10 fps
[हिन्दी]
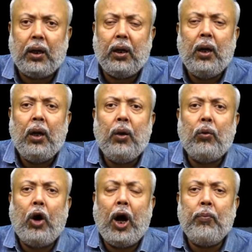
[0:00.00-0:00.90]
है
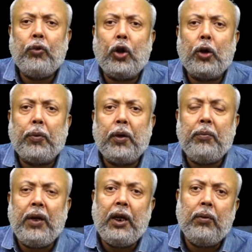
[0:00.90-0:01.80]
वो आमतौर पर
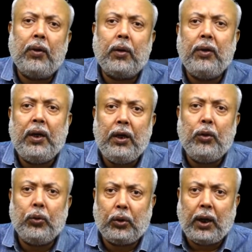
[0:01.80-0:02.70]
मेन वर्ब ही
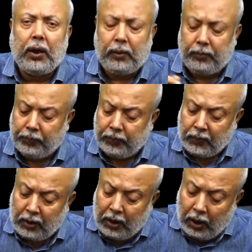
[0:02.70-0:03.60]
होता है
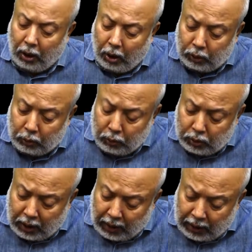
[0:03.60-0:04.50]
और
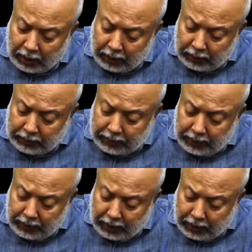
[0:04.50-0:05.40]
दूसरा
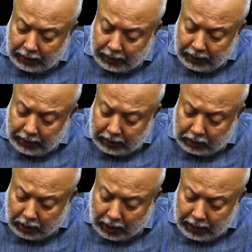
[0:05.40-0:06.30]
कि अगर एक
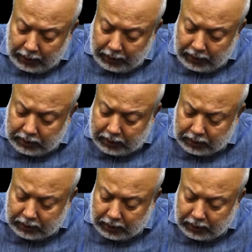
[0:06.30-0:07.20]

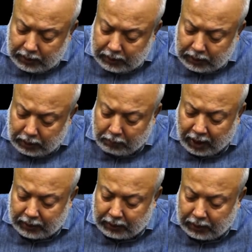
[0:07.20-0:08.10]
आइडियलिस्टिक सेंटेंस की
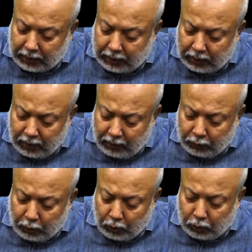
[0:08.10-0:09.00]
बात करें
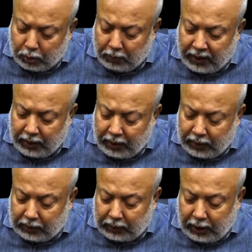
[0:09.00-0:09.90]
तो उसमें
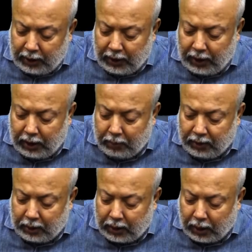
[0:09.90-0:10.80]
तीन
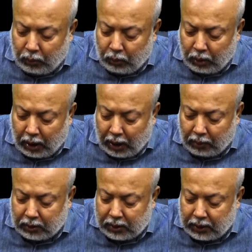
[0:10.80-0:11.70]
एलिमेंट का होना
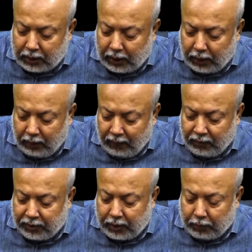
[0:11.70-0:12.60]
आवश्यक है
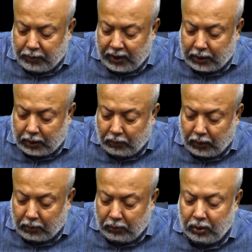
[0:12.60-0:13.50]
सब्जेक्ट
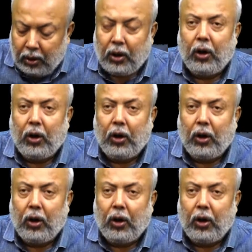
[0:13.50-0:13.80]
वर्ब